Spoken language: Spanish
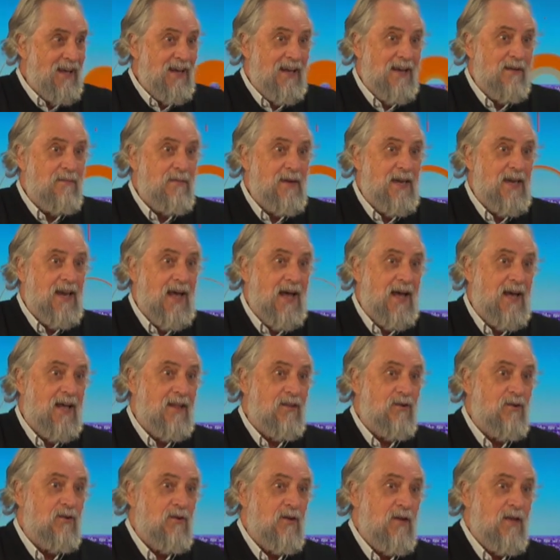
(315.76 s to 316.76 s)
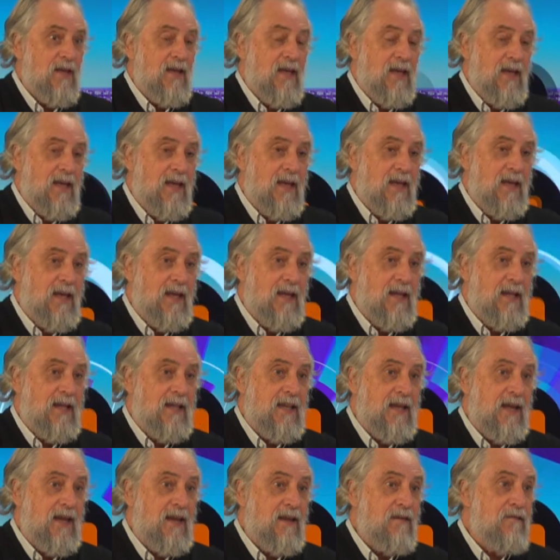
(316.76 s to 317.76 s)
eliminado. Eh,
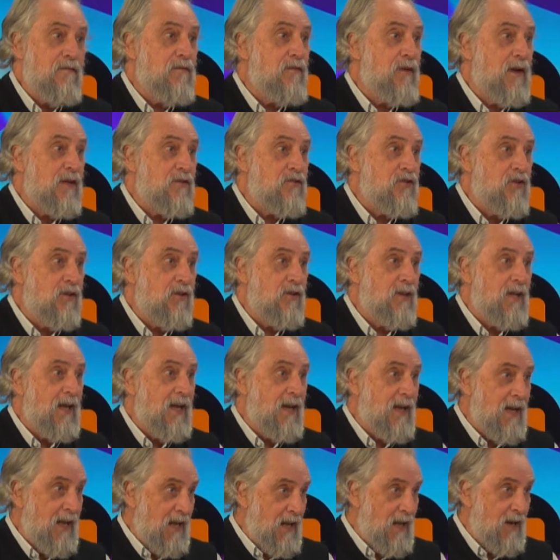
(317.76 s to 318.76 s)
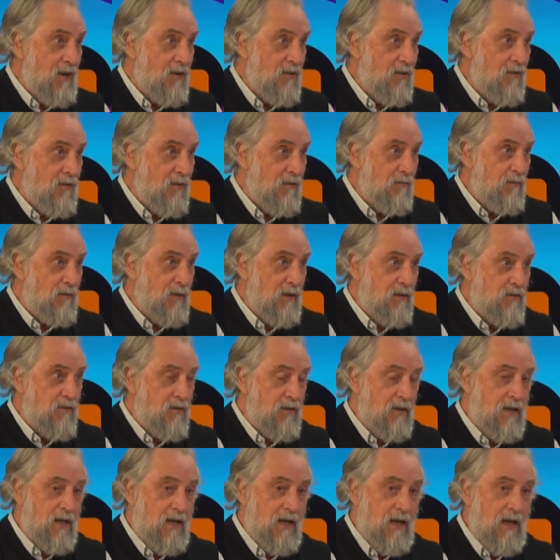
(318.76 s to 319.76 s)
de inflación de enero,
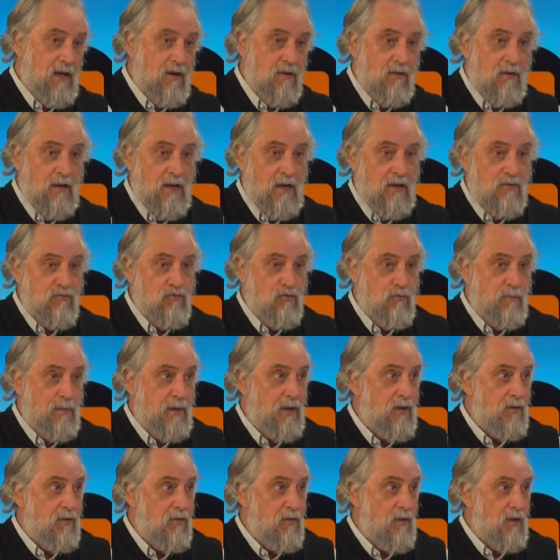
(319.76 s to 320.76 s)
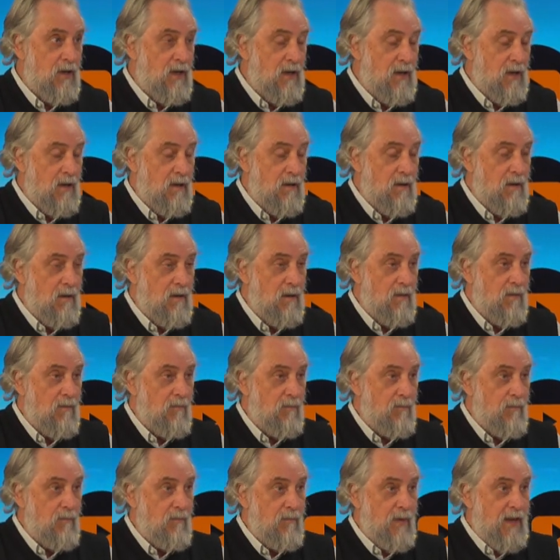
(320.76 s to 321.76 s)
inflación de enero que superó
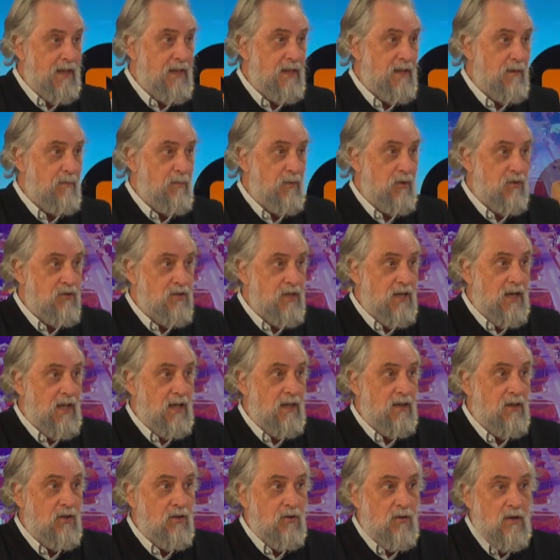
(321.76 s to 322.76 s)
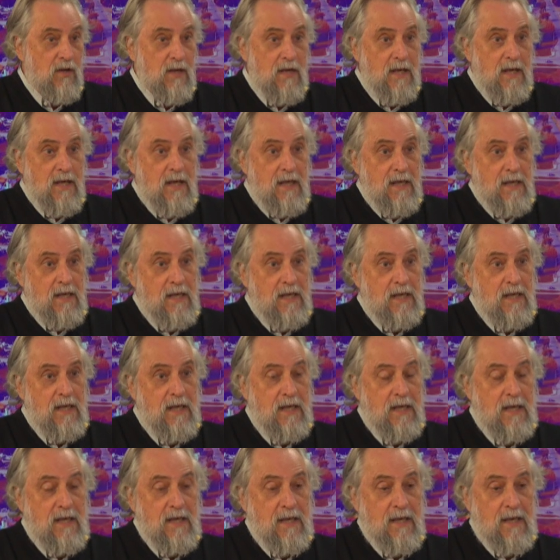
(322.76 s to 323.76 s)
el 20%
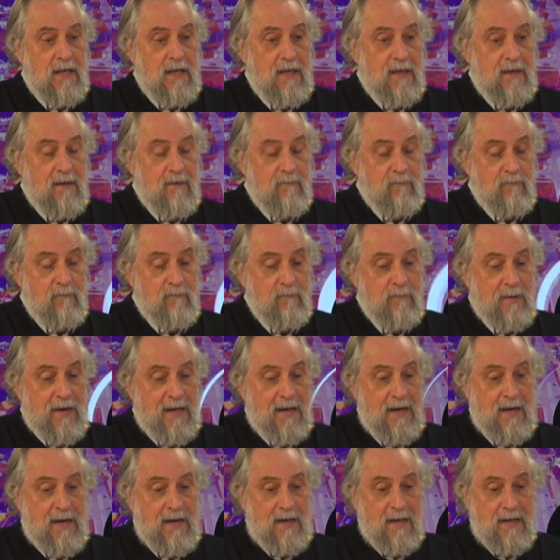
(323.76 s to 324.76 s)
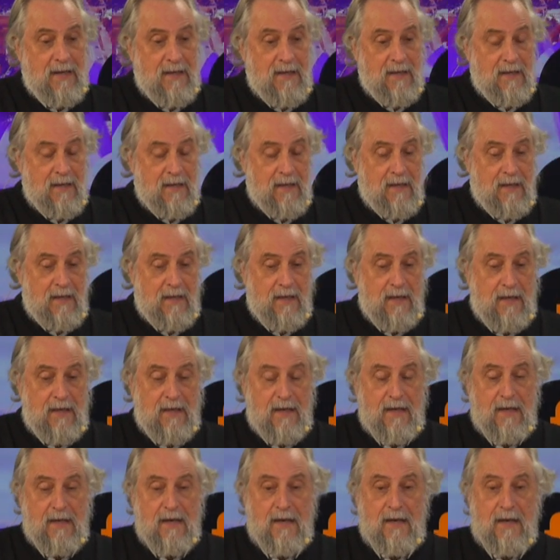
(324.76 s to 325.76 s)
y em, para
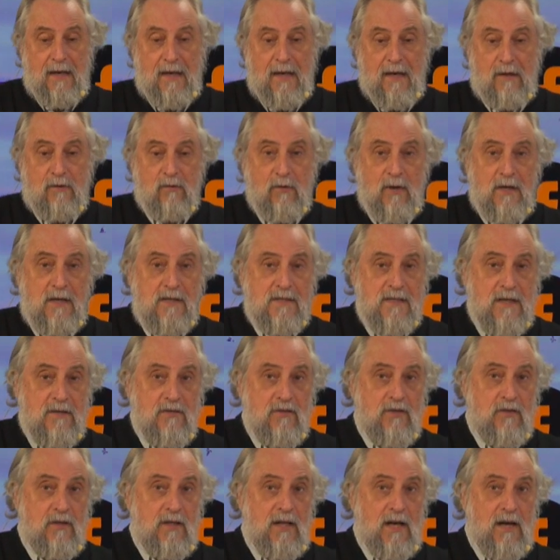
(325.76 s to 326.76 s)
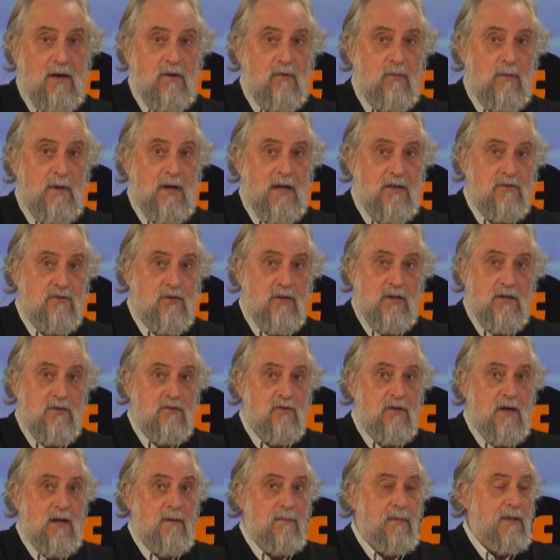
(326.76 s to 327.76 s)
eh, la actualización de las jubilaciones
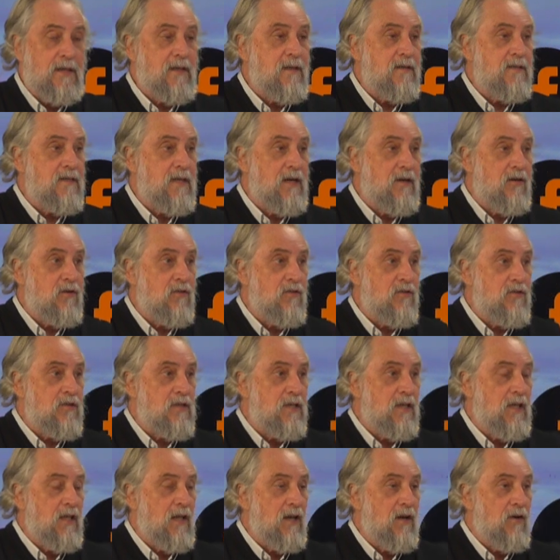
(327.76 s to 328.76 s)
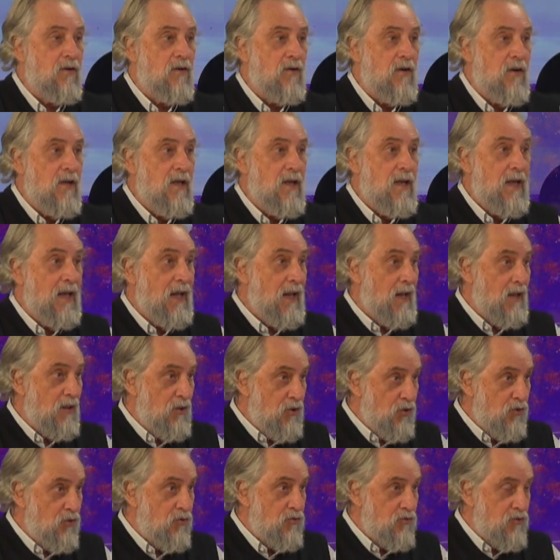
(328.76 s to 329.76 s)
solamente se consideró el
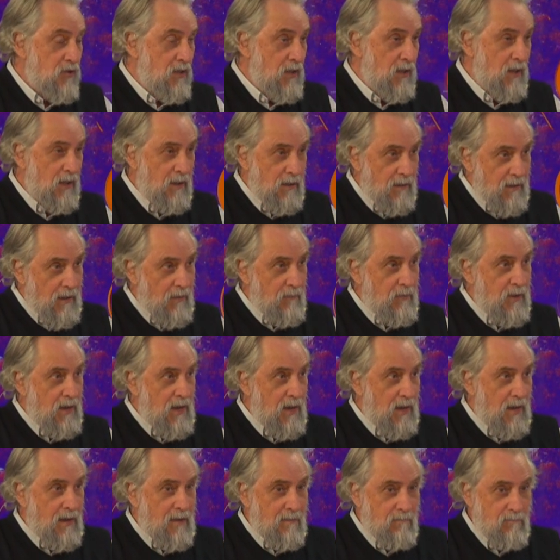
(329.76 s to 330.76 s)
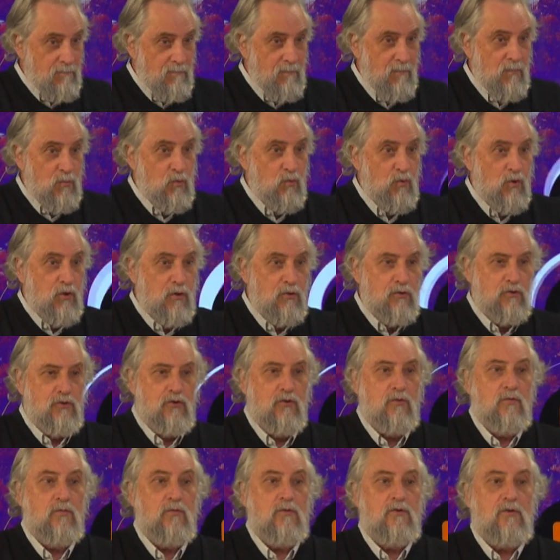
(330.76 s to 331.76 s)
12, había un
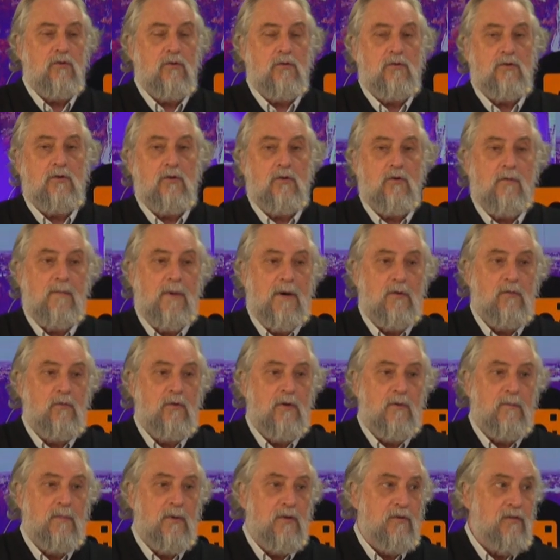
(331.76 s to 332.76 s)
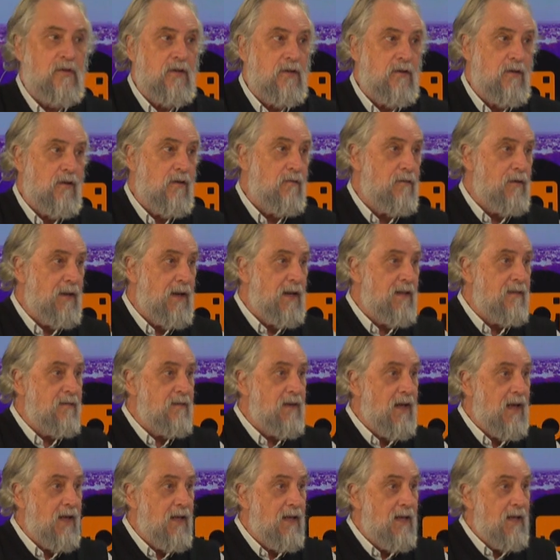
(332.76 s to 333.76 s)
8,1% de
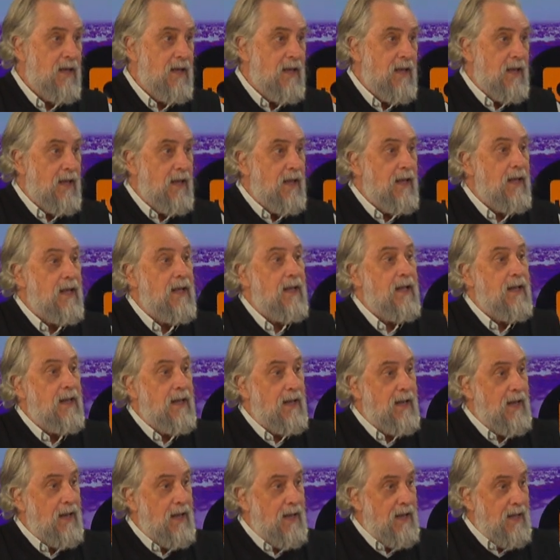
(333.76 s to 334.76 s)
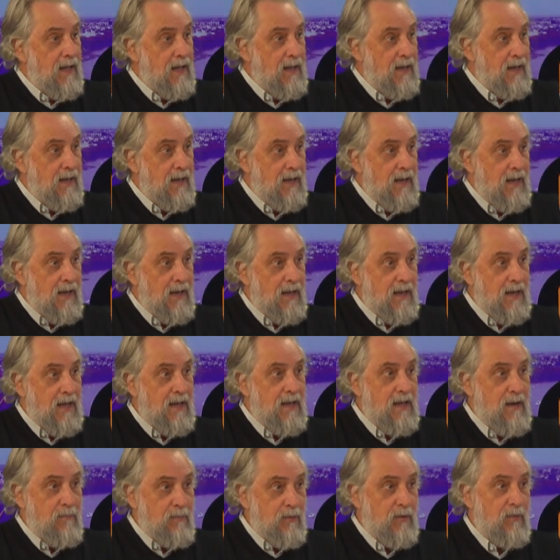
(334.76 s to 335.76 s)
diferencia, mm. eh, la,
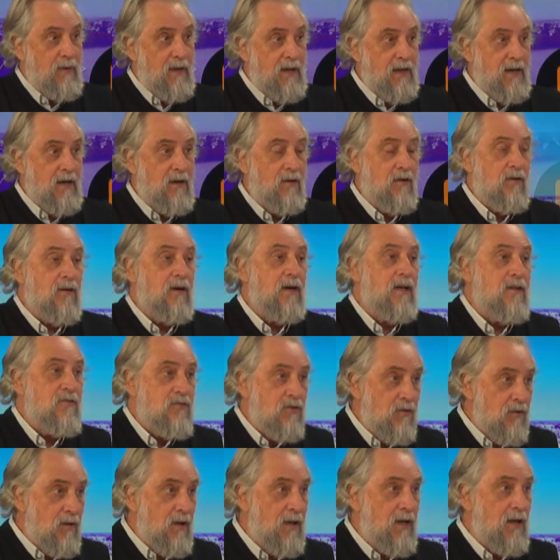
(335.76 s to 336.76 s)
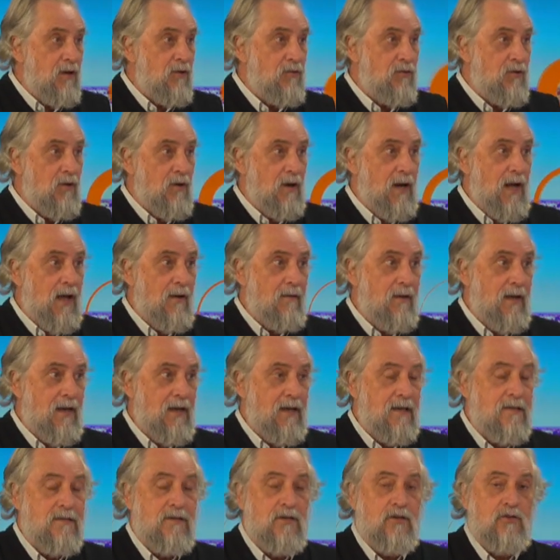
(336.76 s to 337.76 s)
ley aprobada en el Congreso le otorgaba
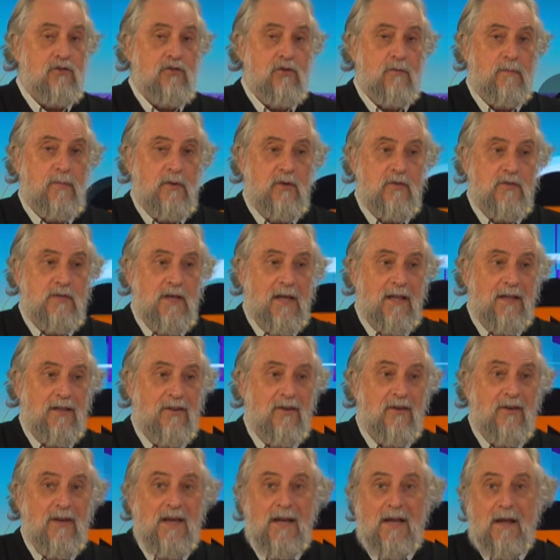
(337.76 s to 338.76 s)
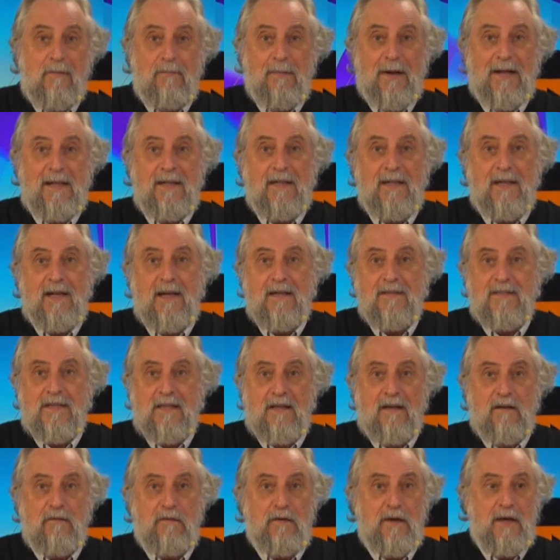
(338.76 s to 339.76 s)
ese 8%. En la práctica
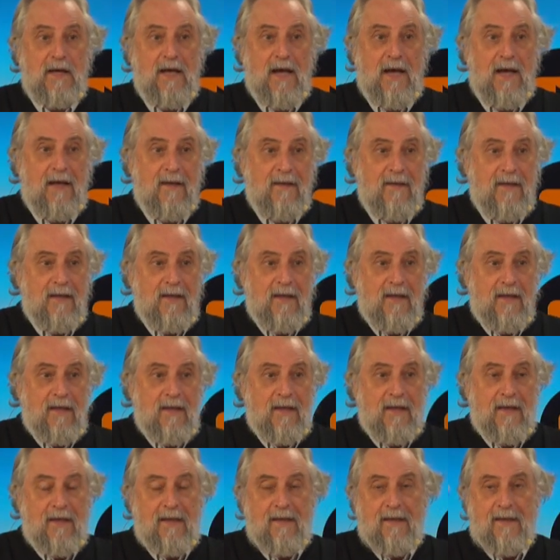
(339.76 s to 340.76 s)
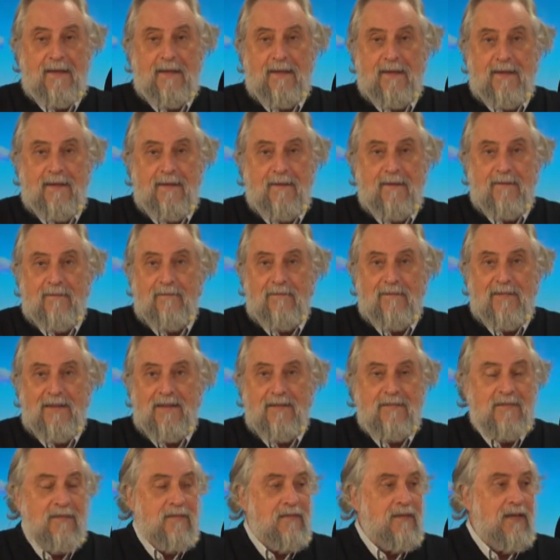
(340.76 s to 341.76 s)
significa
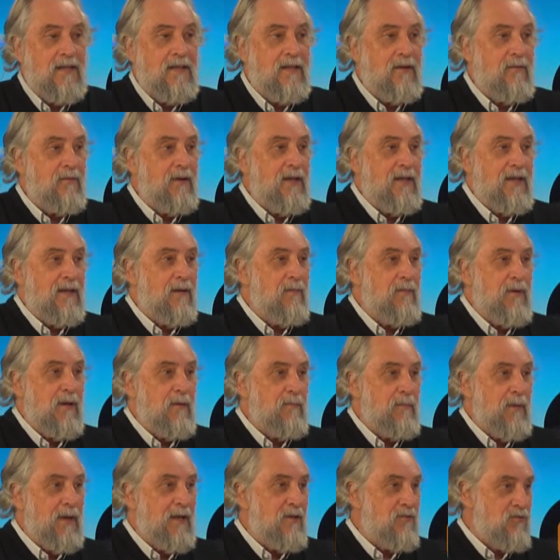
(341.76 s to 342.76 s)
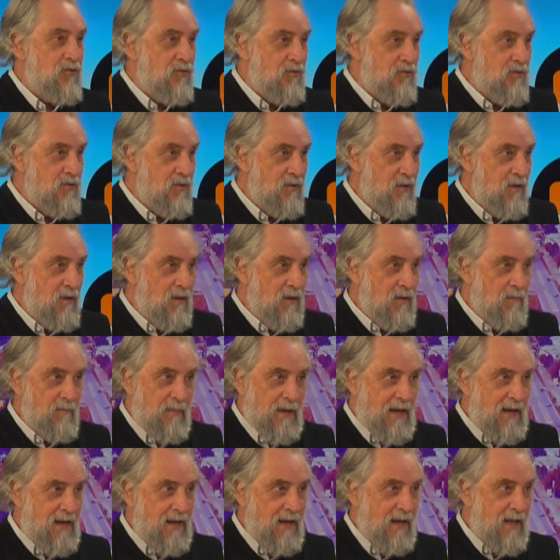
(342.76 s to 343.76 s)
17, 20 mil pesos
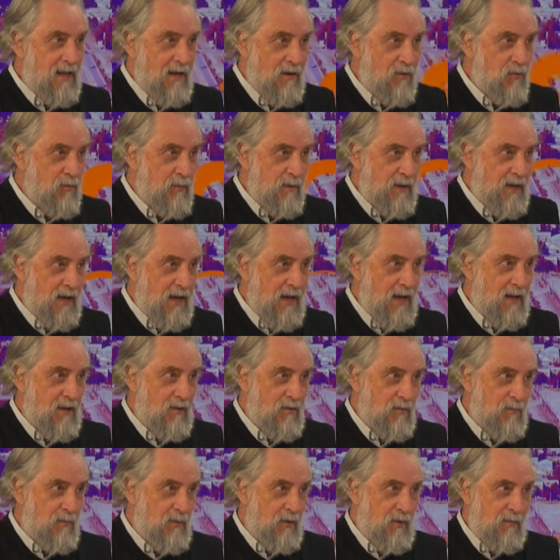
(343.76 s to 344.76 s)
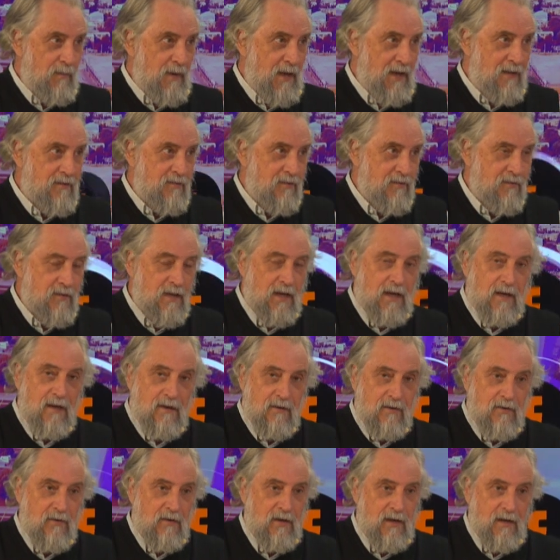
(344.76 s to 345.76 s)
para cada jubilado por mes, o sea,
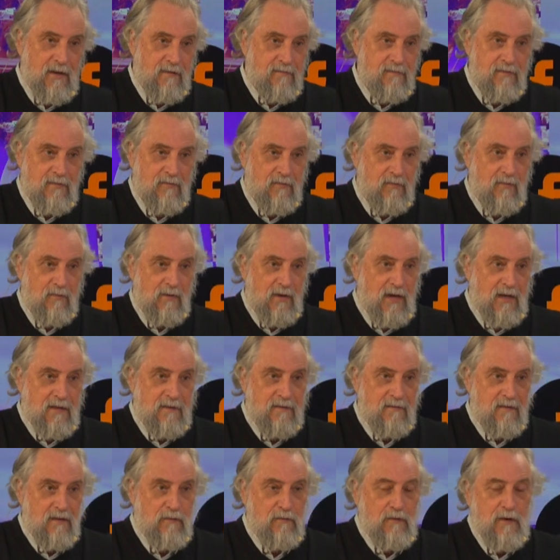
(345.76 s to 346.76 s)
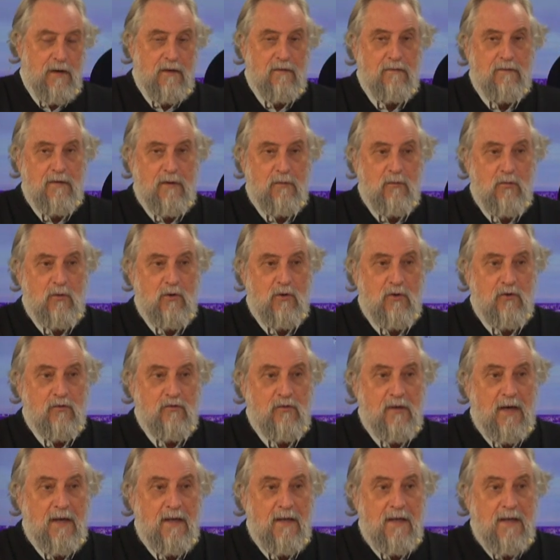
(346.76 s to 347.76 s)
no es una cifra
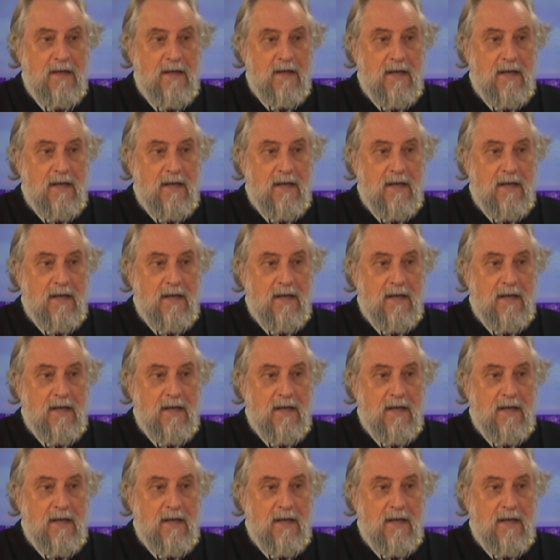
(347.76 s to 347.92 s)
fabulosa.